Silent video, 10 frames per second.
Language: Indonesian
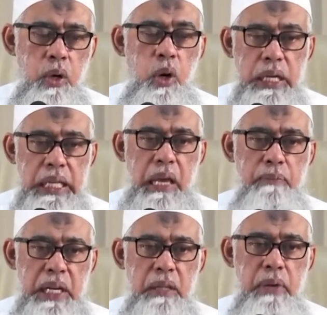Orang yang
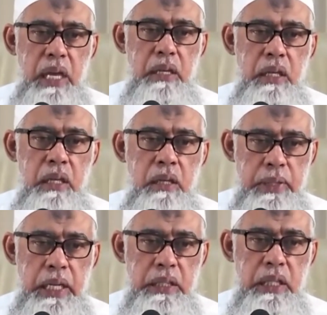paling baik
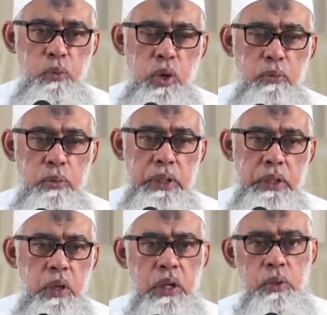kepada kita di muka
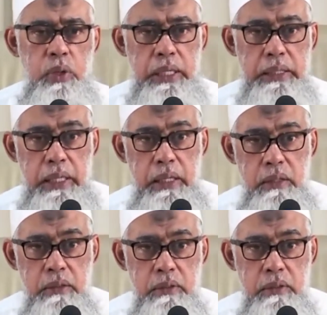bumi ya orang tua kita.